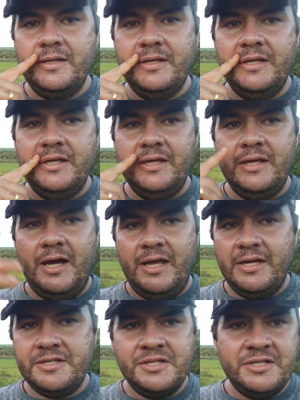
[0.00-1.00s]
E
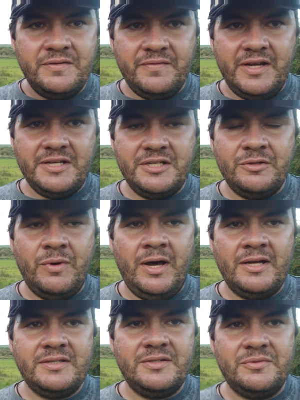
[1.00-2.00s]
aí a gente investe numa
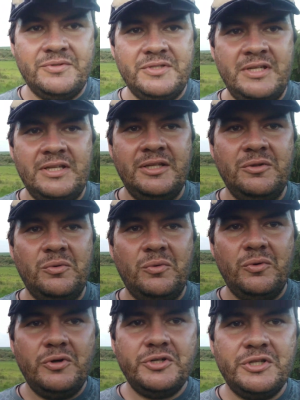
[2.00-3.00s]
raçãozinha ali no
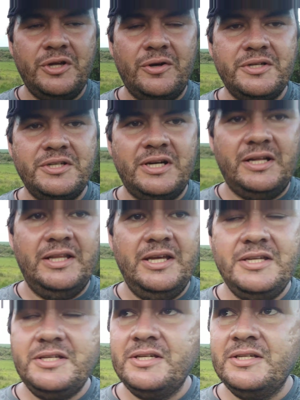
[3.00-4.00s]
coxo, na hora de tirar
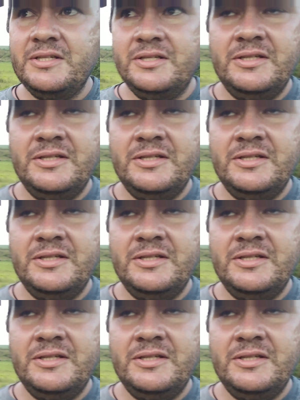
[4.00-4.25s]
leite.